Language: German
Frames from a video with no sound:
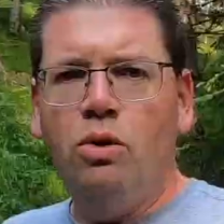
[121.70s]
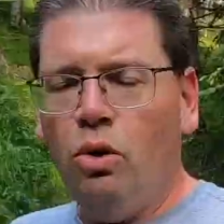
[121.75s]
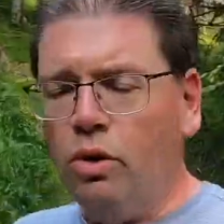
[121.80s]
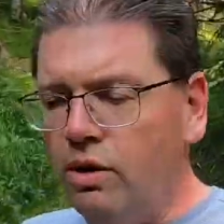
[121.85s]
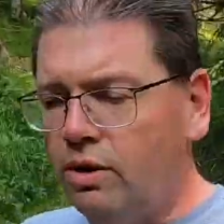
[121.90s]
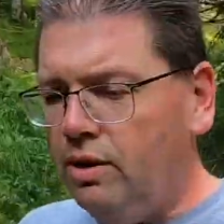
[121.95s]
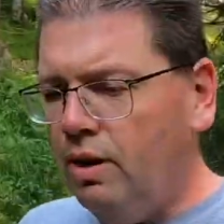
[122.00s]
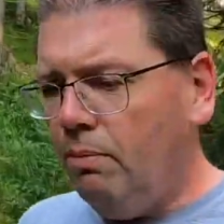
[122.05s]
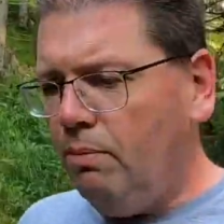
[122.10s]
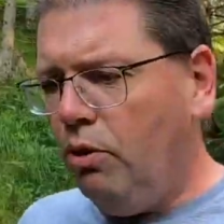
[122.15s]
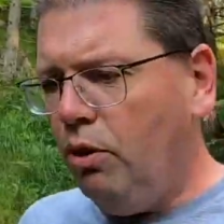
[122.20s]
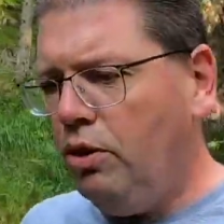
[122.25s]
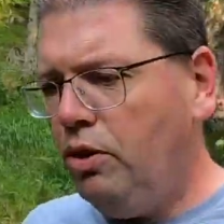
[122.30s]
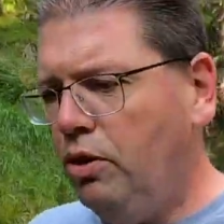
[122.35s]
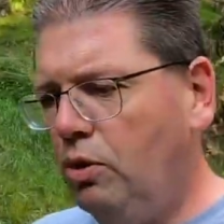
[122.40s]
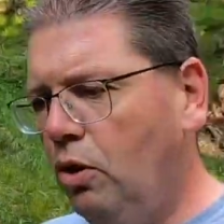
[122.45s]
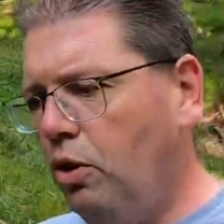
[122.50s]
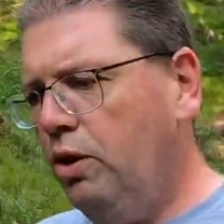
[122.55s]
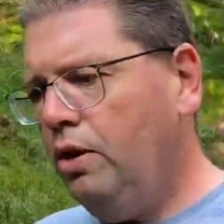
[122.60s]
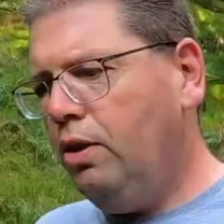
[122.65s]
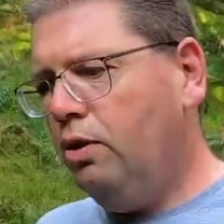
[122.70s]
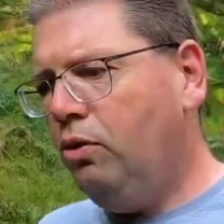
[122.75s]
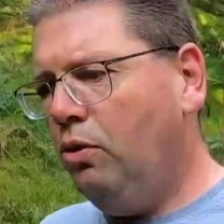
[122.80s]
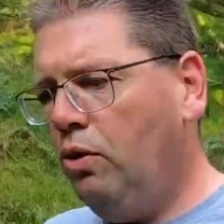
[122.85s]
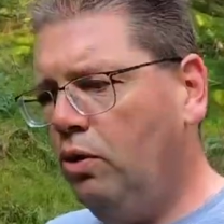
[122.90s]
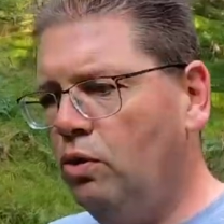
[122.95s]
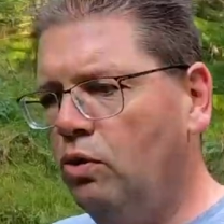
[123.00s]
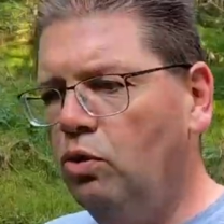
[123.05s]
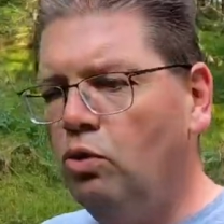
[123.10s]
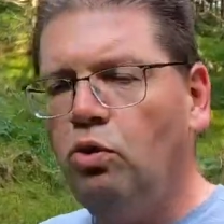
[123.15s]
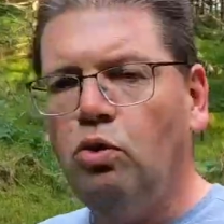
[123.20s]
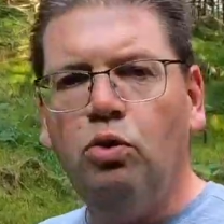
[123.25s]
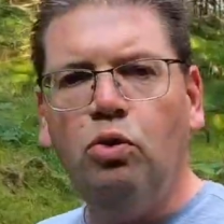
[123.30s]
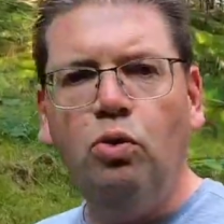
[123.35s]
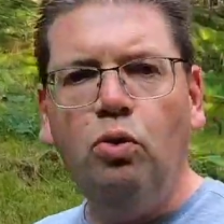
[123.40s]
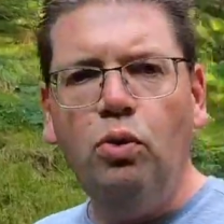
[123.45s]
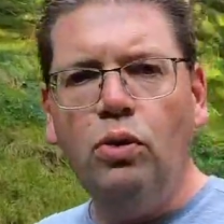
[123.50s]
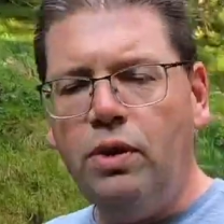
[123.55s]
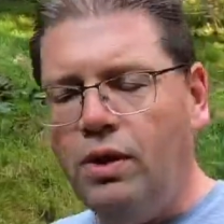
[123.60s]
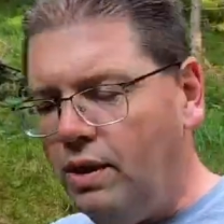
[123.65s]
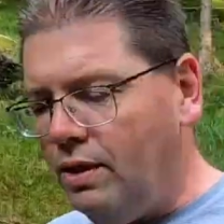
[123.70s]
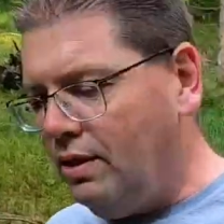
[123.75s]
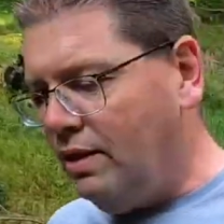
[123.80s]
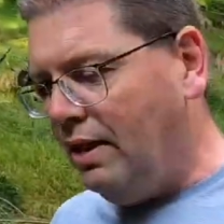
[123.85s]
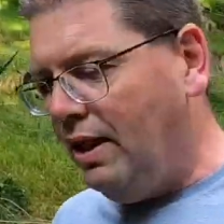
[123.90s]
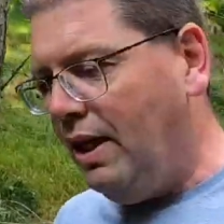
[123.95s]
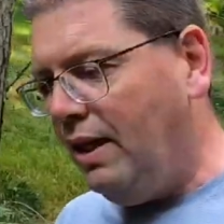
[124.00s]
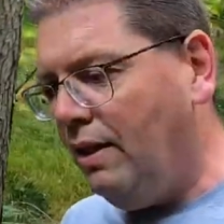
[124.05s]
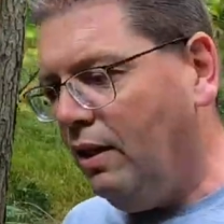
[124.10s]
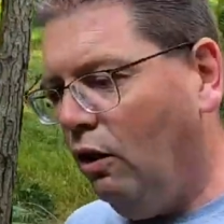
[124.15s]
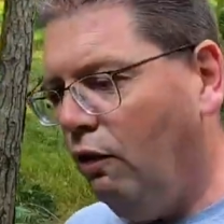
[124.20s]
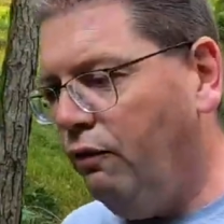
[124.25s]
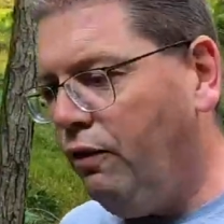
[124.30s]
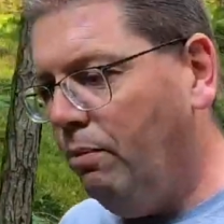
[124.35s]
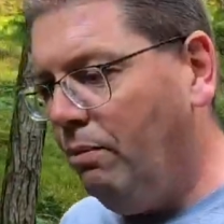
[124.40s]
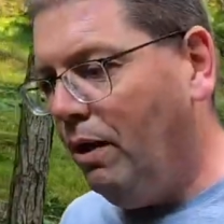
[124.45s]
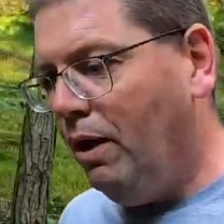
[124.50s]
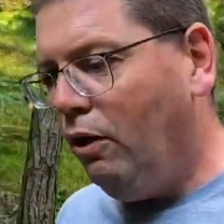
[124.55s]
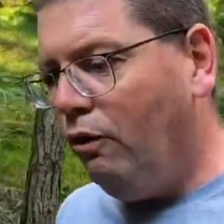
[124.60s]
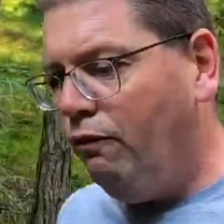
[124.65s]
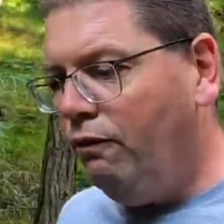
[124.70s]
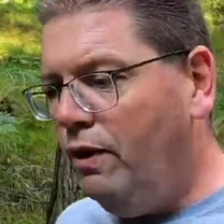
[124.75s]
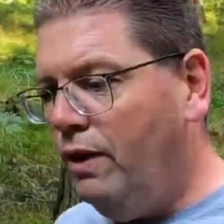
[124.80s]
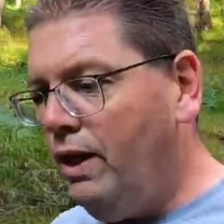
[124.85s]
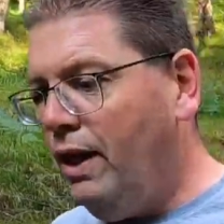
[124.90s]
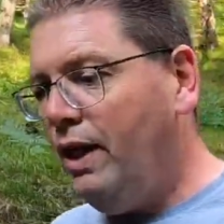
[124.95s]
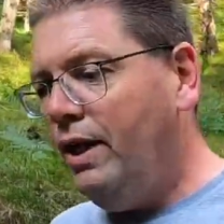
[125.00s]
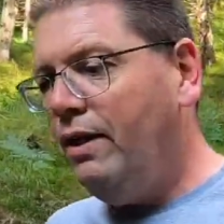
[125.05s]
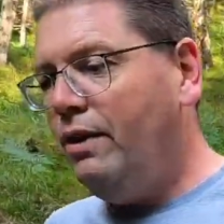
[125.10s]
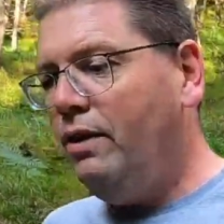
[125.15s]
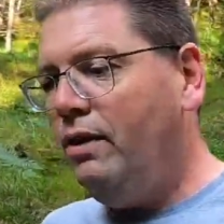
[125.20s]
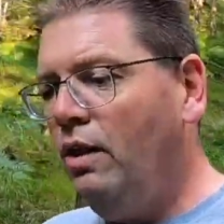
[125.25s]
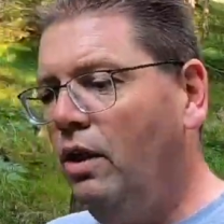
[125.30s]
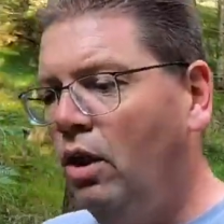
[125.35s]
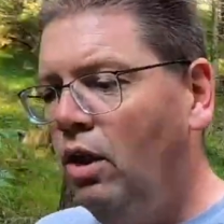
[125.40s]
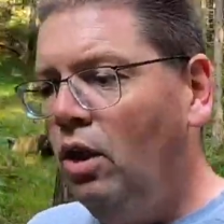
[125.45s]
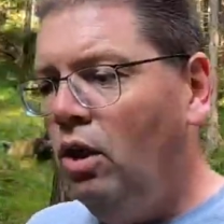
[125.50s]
Trotzdem möchte ich euch natürlich so gut es geht auf dem Laufenden halten